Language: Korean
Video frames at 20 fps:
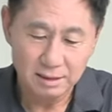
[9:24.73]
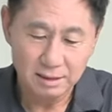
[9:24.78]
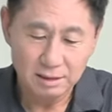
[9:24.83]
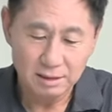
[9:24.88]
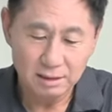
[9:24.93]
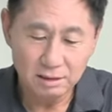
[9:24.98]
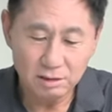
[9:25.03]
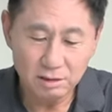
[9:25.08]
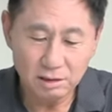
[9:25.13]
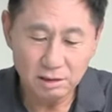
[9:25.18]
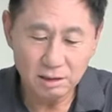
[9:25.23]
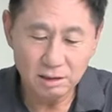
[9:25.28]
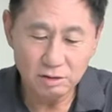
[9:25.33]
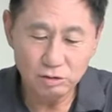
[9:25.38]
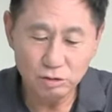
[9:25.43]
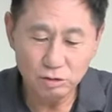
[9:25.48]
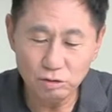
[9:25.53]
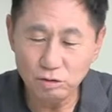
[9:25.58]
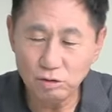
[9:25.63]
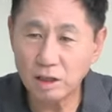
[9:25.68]
이들은
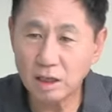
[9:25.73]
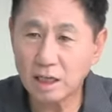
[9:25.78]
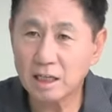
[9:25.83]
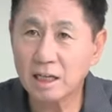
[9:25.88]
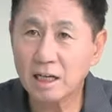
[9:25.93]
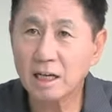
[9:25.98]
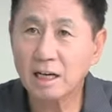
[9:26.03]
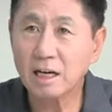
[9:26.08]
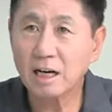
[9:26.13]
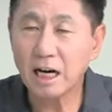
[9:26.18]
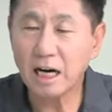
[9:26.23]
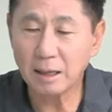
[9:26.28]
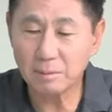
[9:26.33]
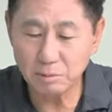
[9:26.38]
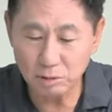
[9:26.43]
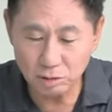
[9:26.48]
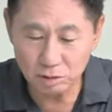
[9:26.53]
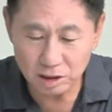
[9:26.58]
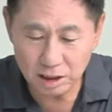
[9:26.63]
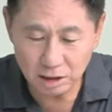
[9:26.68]
유유하게
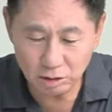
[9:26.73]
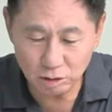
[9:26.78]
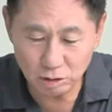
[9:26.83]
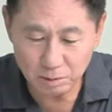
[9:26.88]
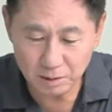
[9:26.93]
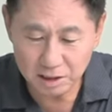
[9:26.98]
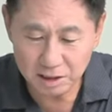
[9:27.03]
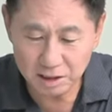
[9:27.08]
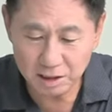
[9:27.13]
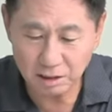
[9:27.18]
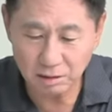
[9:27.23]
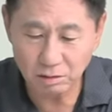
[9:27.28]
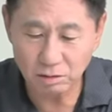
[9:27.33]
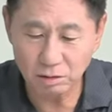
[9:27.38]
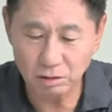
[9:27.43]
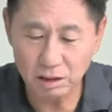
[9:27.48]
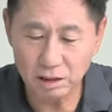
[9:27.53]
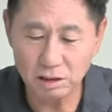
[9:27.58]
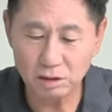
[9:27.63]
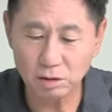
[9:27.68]
아무런 지지도 받지
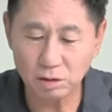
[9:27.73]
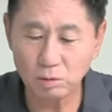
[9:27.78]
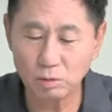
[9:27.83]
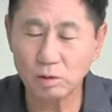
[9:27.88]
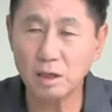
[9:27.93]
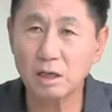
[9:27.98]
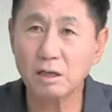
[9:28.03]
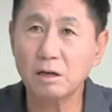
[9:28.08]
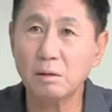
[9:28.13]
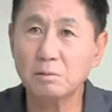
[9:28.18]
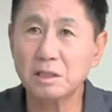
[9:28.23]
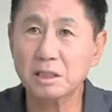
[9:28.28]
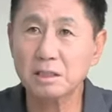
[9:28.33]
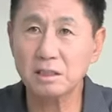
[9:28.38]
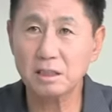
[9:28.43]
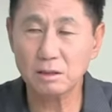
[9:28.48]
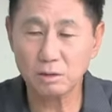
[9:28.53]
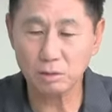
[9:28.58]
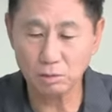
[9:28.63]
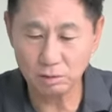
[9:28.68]
않고 인천공항
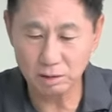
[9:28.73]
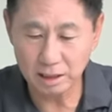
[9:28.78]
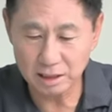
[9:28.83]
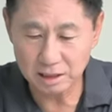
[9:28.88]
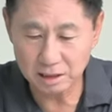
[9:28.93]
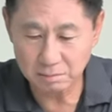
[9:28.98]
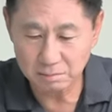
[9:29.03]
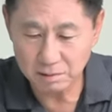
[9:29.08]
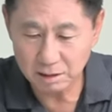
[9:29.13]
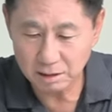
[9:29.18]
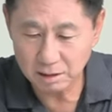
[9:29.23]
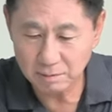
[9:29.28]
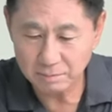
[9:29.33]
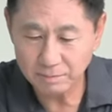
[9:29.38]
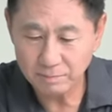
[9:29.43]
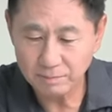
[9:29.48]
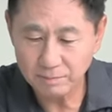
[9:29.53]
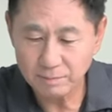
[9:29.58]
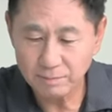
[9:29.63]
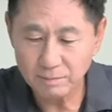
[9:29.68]
검색대를 통과했습니다.
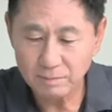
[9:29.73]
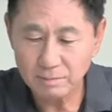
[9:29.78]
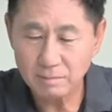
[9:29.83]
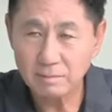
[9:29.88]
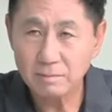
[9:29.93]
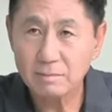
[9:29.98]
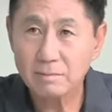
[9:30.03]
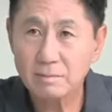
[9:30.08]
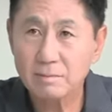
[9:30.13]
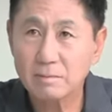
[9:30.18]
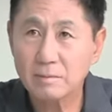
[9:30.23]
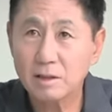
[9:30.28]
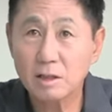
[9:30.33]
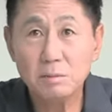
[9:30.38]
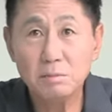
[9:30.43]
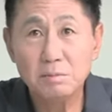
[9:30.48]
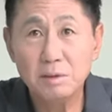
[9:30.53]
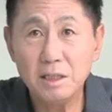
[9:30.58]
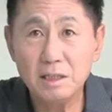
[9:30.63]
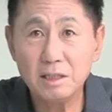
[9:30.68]

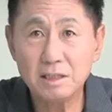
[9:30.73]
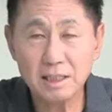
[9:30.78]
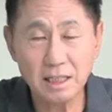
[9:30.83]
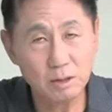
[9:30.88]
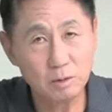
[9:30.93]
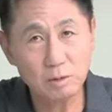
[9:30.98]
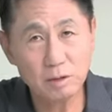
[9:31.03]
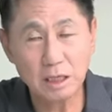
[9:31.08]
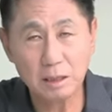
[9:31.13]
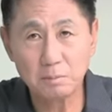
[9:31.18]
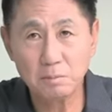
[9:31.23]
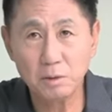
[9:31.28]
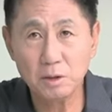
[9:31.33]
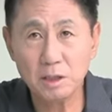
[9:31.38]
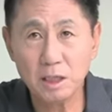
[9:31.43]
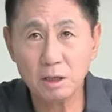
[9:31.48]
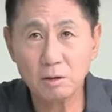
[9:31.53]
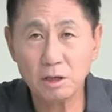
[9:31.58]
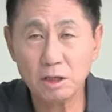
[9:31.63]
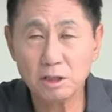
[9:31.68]
이거 미리 짜놓은
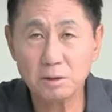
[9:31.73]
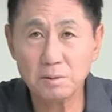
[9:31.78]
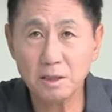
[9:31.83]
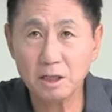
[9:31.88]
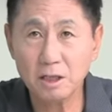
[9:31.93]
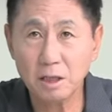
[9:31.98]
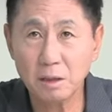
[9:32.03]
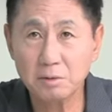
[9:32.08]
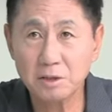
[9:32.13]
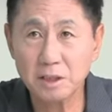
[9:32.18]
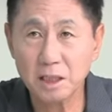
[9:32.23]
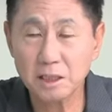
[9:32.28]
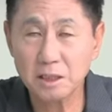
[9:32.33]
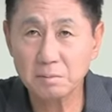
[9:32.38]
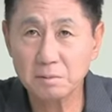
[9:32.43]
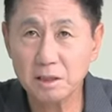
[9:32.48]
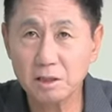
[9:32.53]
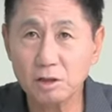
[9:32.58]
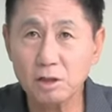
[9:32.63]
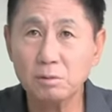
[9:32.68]
각본이라고 할 수밖에 없지
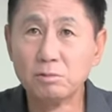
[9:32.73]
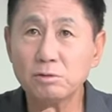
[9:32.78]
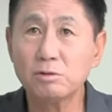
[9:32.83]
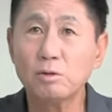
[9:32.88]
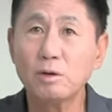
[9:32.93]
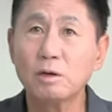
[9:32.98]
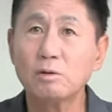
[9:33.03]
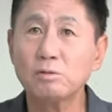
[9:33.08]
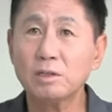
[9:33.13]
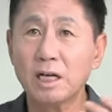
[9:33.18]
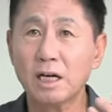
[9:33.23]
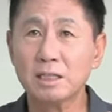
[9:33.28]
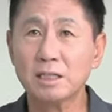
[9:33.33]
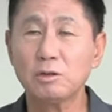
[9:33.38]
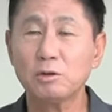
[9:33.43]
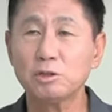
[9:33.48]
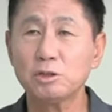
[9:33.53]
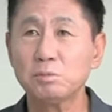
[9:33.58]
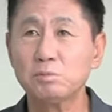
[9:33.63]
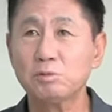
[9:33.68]
않습니까? 여러분들 외국
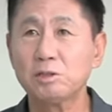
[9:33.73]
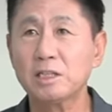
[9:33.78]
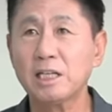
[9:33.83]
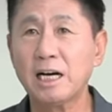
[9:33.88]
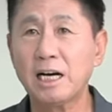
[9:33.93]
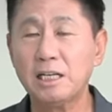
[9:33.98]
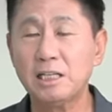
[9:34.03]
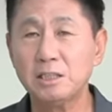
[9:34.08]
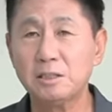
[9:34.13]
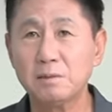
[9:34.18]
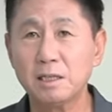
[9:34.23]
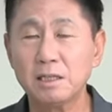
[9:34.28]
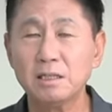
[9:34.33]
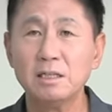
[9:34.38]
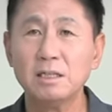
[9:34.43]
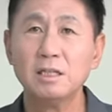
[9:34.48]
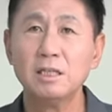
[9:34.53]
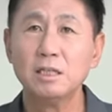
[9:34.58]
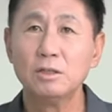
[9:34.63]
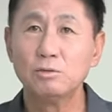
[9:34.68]
나갔다 오신 분들 다 알지만
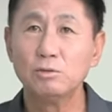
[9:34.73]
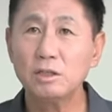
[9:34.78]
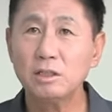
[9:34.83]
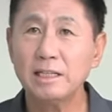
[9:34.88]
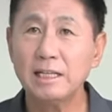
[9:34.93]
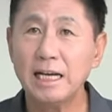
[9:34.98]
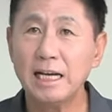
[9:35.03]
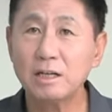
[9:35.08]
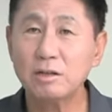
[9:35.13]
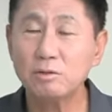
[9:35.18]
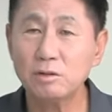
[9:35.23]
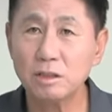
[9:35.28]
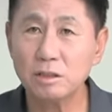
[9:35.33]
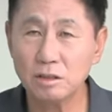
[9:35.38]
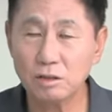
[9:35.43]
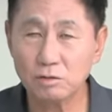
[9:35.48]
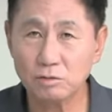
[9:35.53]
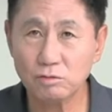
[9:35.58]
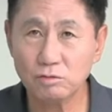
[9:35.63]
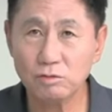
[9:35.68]
우리
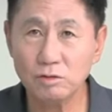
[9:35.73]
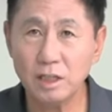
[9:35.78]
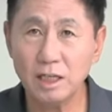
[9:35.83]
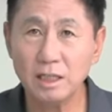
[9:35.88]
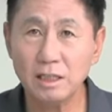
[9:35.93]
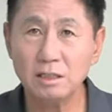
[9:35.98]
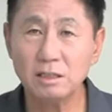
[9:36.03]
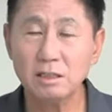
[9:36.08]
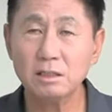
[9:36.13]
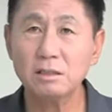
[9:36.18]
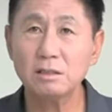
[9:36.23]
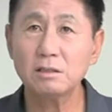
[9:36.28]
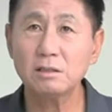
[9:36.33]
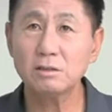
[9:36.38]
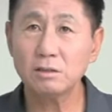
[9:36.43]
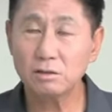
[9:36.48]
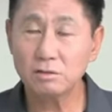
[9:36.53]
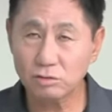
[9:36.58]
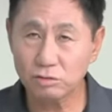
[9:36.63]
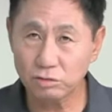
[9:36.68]
내국인들
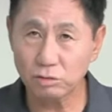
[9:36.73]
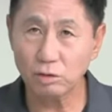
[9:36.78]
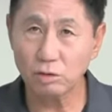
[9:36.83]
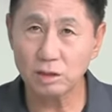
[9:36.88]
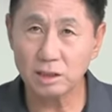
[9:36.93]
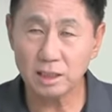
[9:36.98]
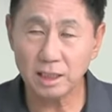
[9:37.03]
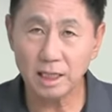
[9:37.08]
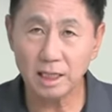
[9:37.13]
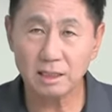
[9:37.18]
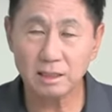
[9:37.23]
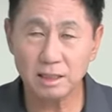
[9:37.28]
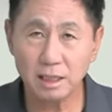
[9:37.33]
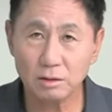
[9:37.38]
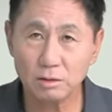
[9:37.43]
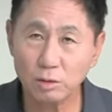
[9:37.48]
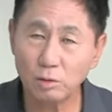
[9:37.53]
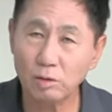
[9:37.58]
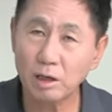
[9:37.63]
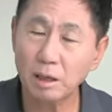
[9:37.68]
국내인들은 들어올 때
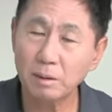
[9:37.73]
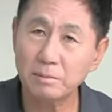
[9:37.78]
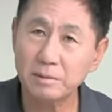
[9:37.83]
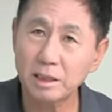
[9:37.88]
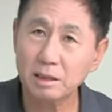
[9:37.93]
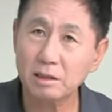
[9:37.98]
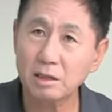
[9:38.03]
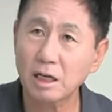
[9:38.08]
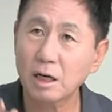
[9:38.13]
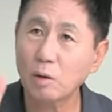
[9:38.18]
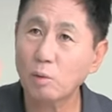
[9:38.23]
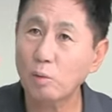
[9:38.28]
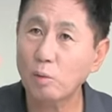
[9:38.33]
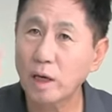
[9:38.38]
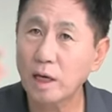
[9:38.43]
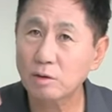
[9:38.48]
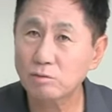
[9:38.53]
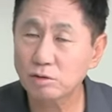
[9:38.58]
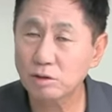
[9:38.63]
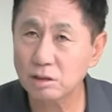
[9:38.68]
그냥 통과합니다. 그러나
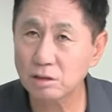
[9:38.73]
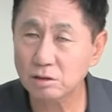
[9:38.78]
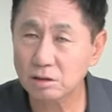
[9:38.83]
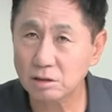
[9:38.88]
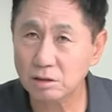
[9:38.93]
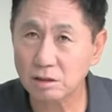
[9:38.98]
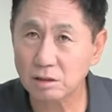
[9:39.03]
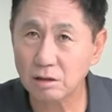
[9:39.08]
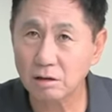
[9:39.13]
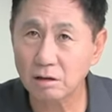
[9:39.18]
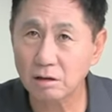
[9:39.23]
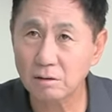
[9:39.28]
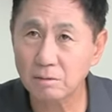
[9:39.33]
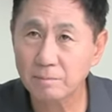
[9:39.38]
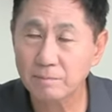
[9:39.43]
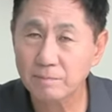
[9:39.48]
외국인들은요.